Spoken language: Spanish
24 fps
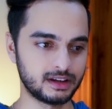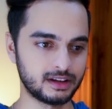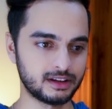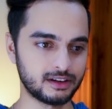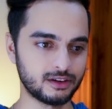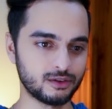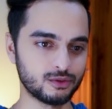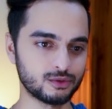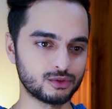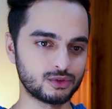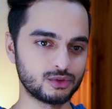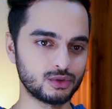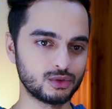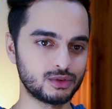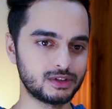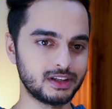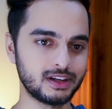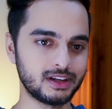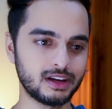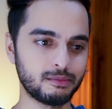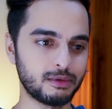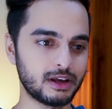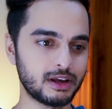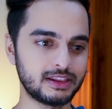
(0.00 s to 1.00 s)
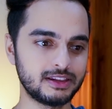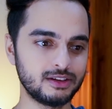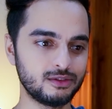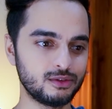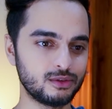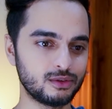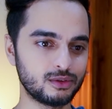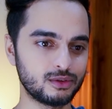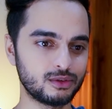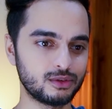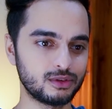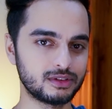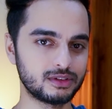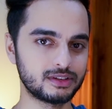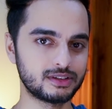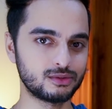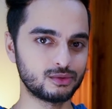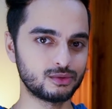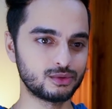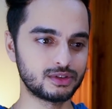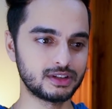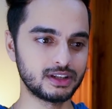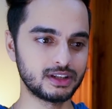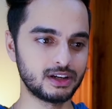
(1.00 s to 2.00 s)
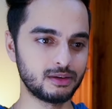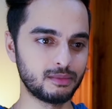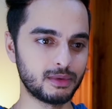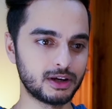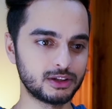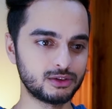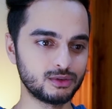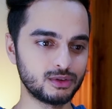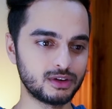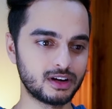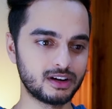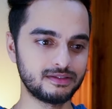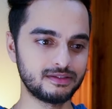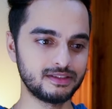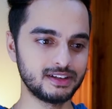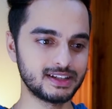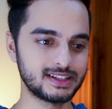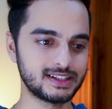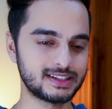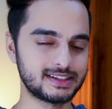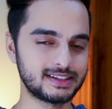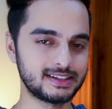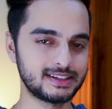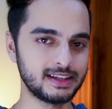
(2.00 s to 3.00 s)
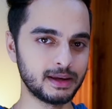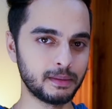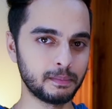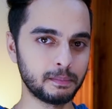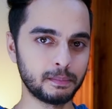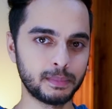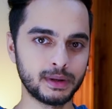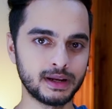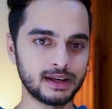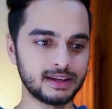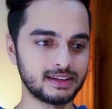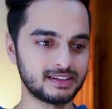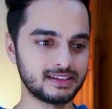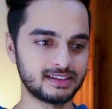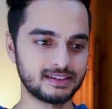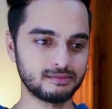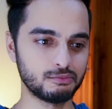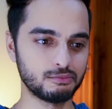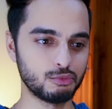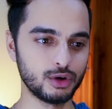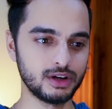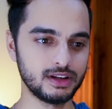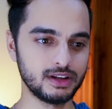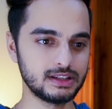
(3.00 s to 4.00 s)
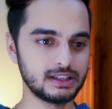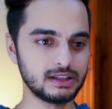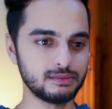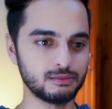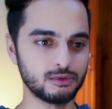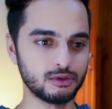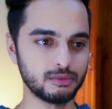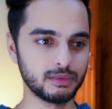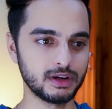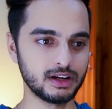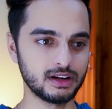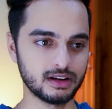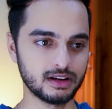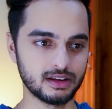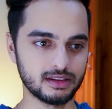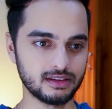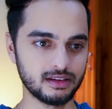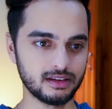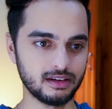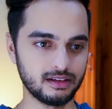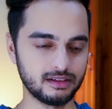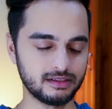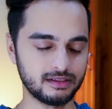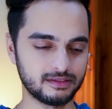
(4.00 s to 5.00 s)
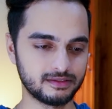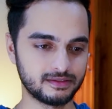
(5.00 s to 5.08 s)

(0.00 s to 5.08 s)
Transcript: No, su, cinematografía siempre es buenísimo, me encanta.